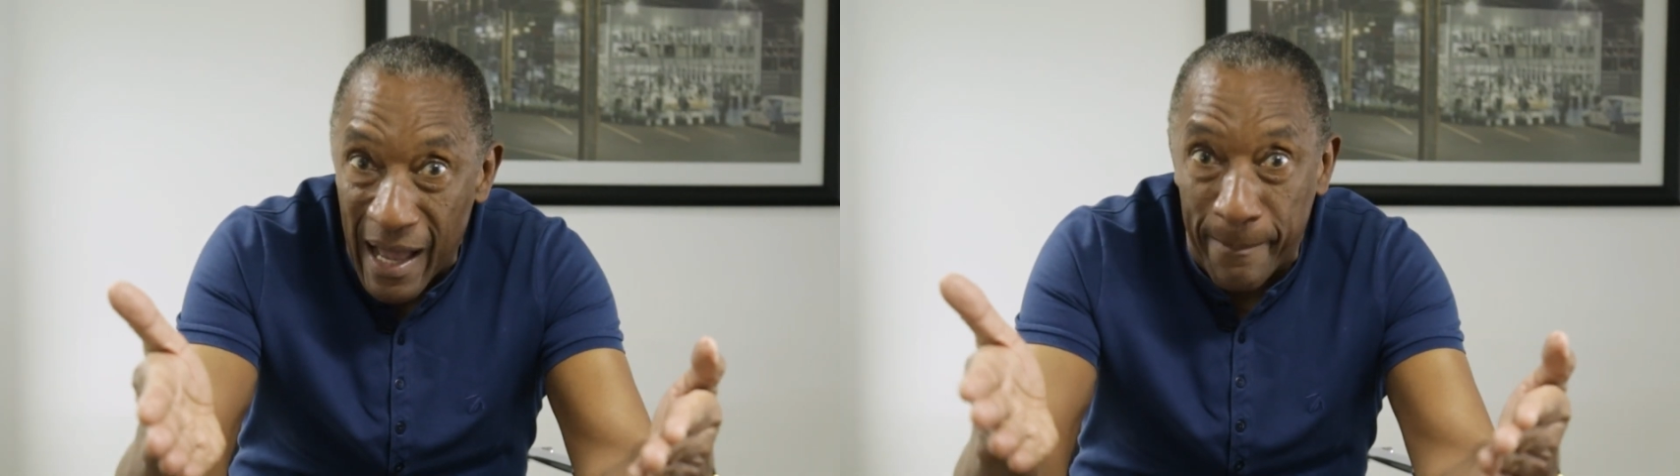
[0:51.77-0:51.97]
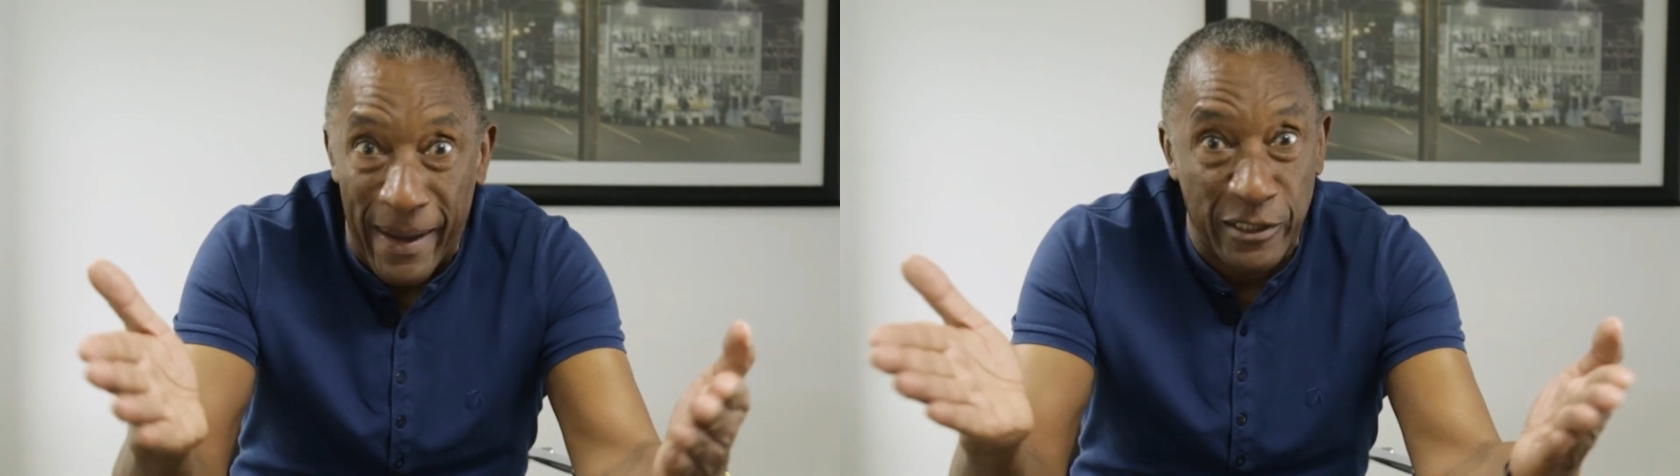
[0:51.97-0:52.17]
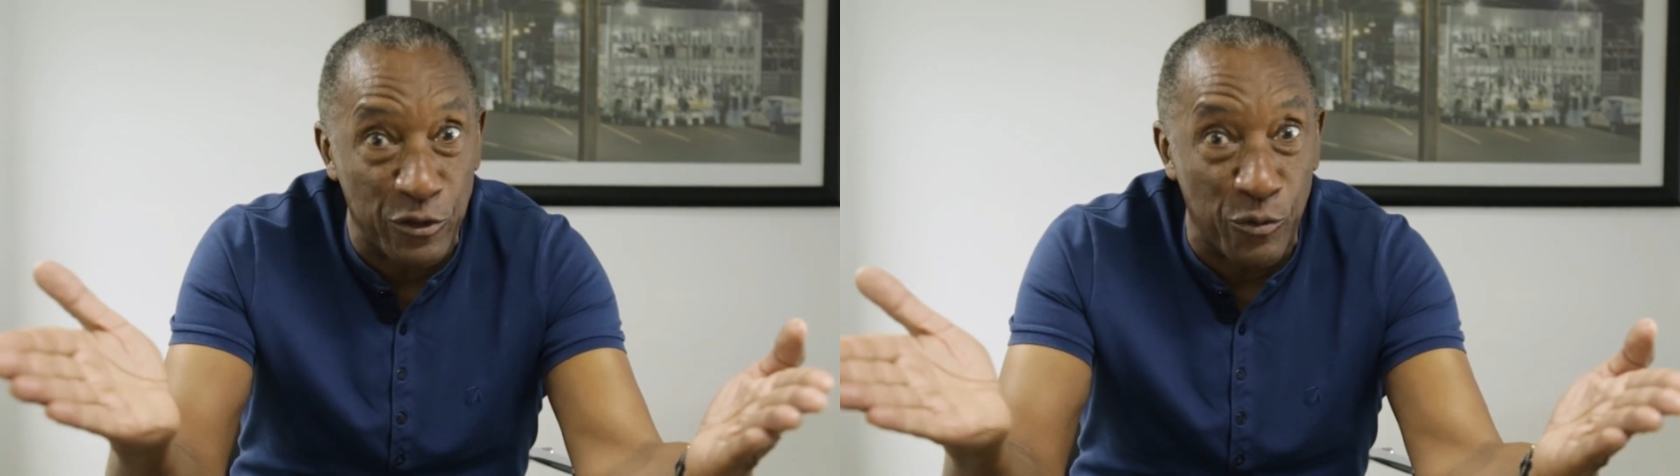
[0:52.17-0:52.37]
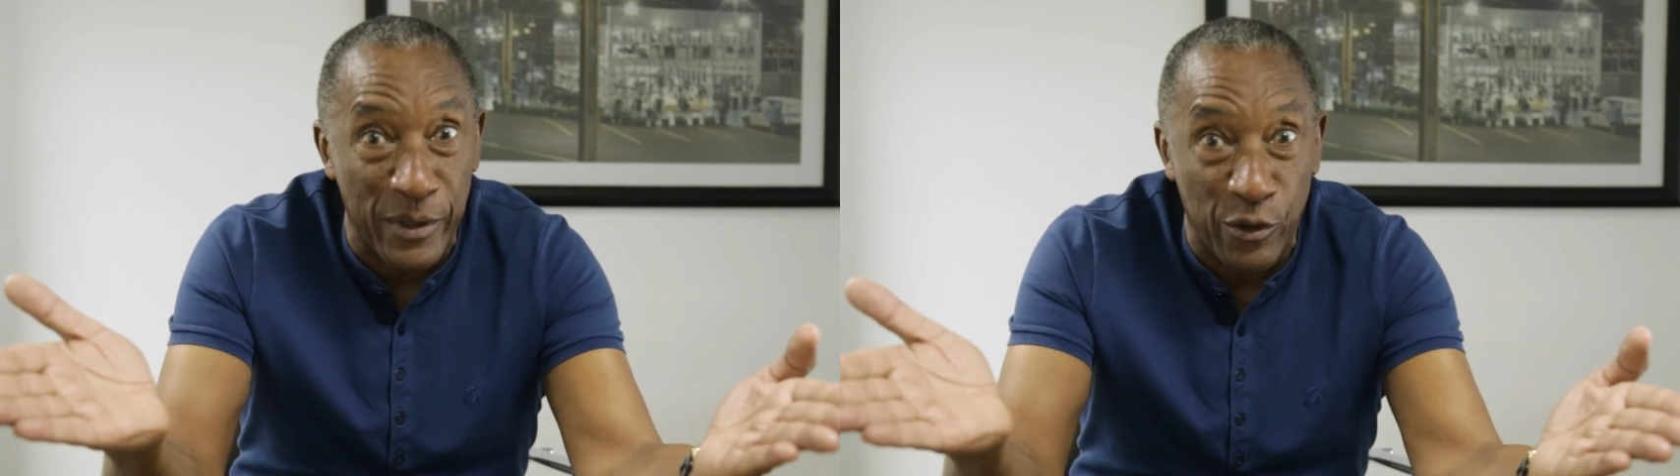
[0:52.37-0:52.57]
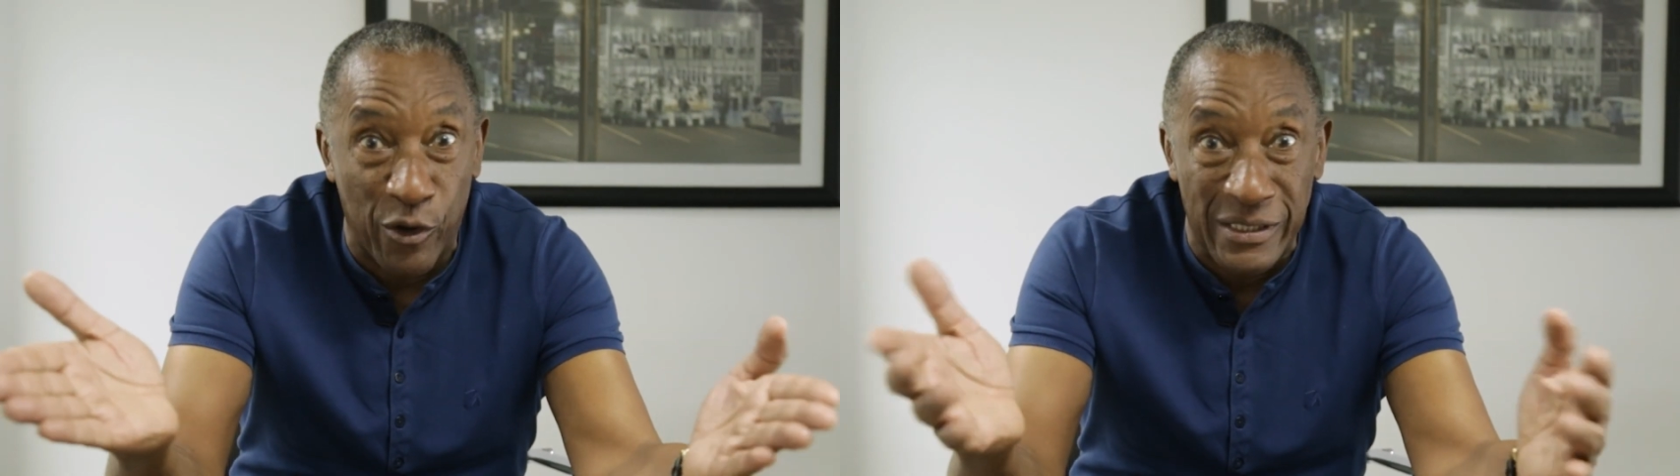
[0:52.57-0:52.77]
a parte
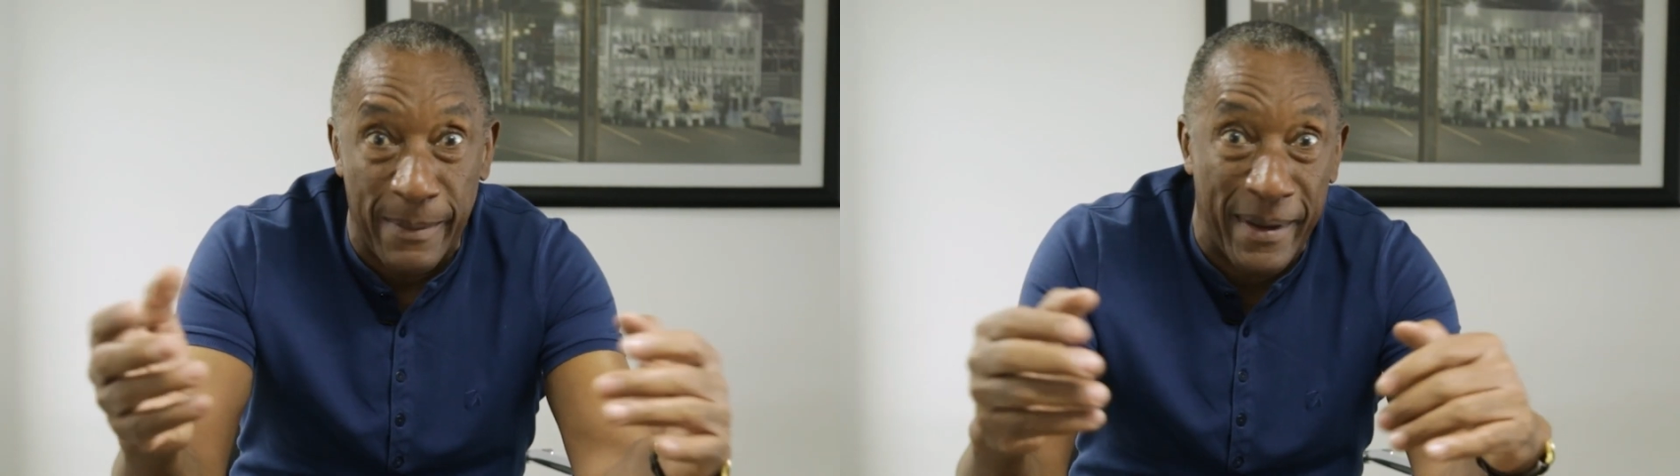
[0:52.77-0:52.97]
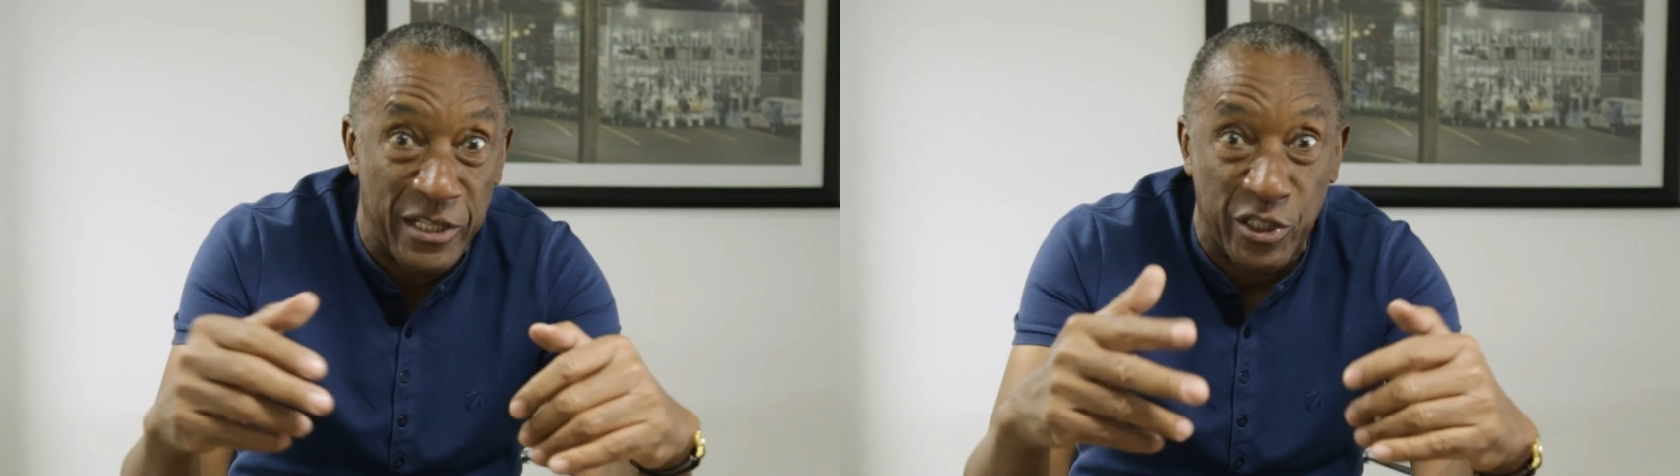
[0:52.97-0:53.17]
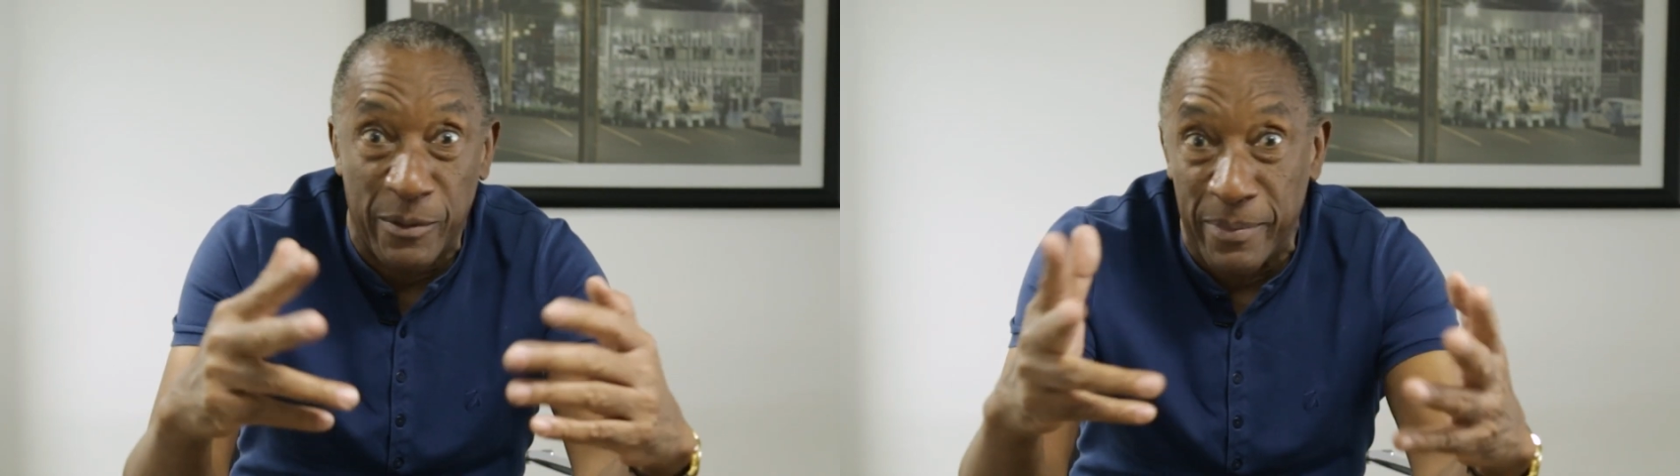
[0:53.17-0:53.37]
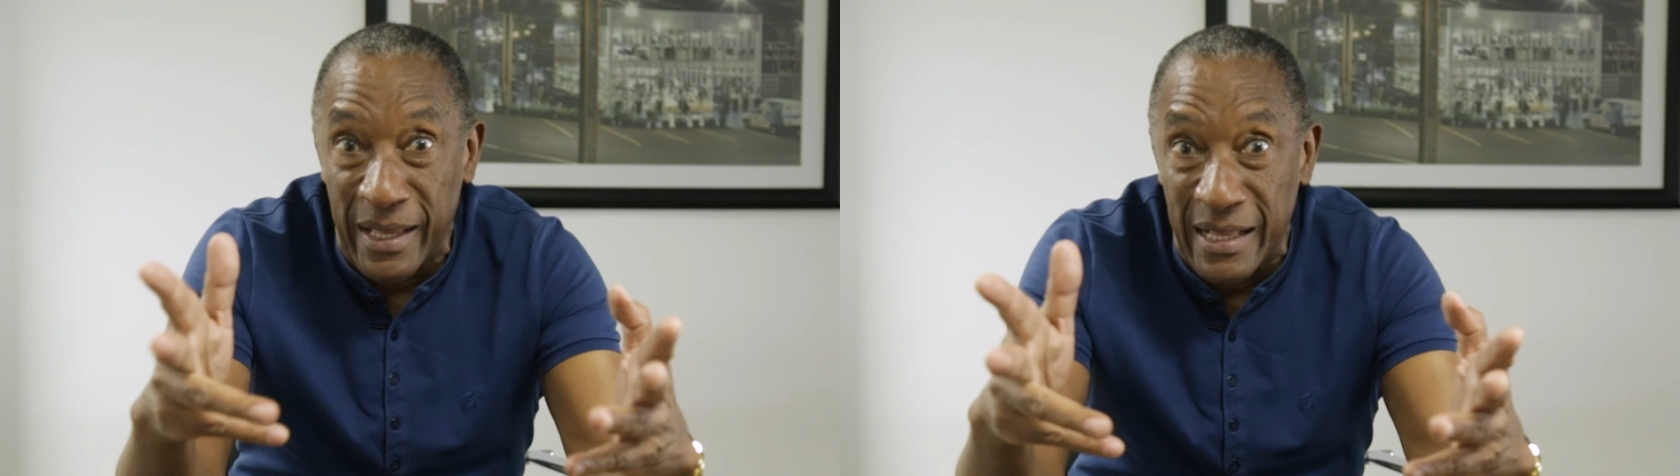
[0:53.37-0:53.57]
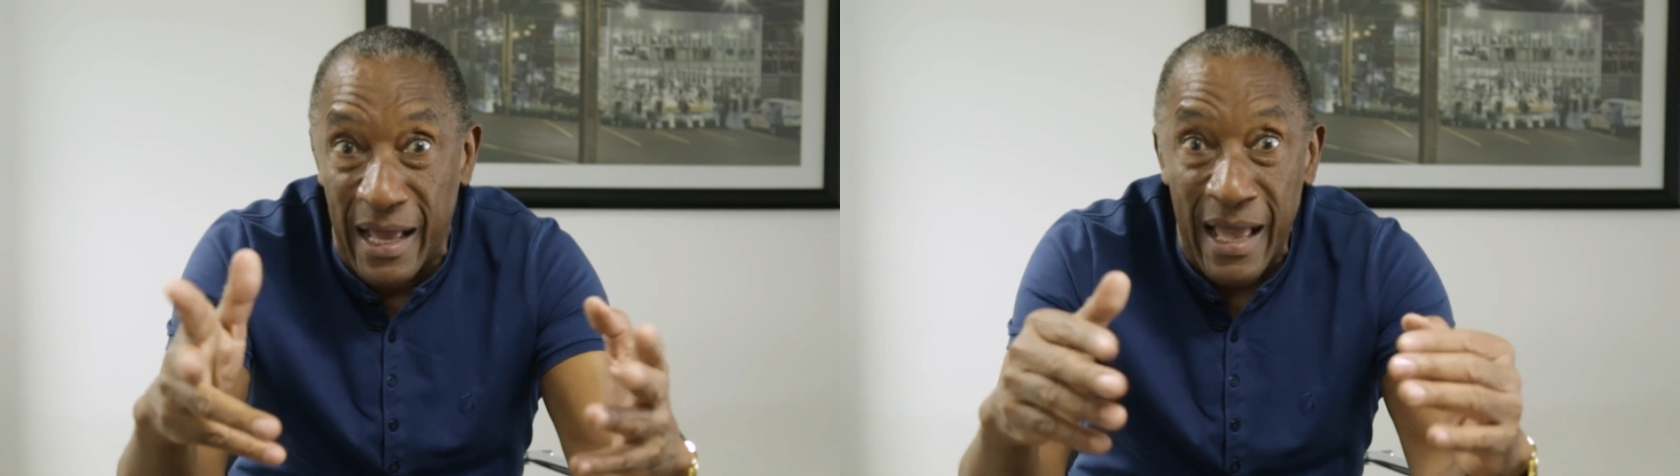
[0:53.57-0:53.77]
luminosa, a parte que
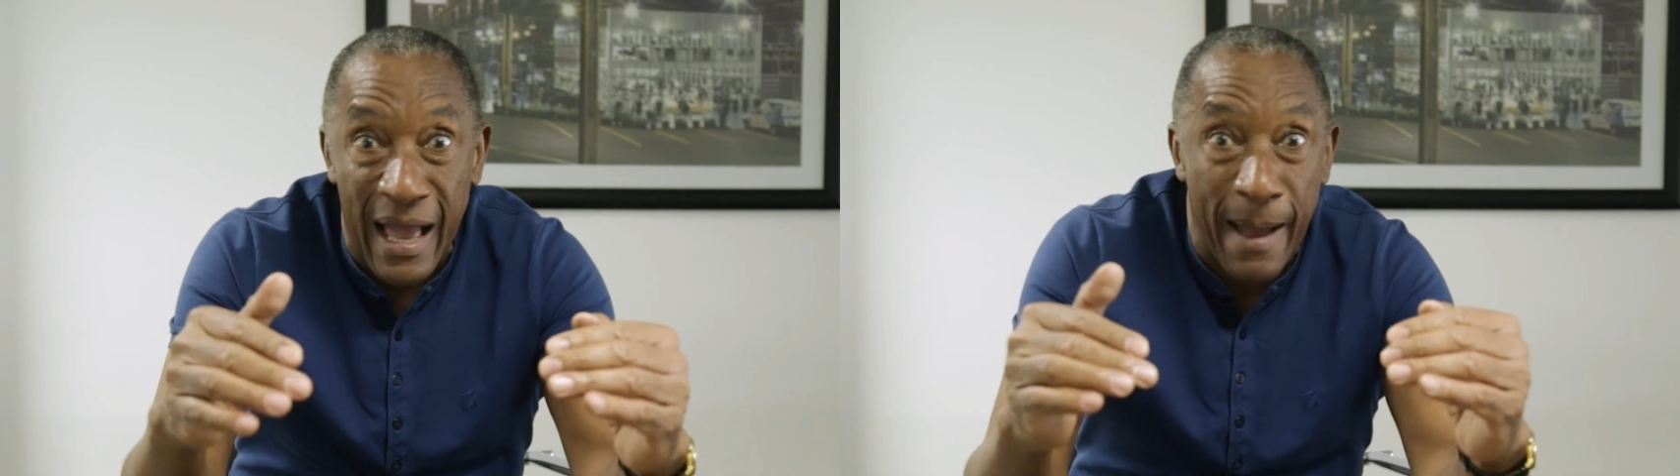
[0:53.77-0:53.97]
brilha,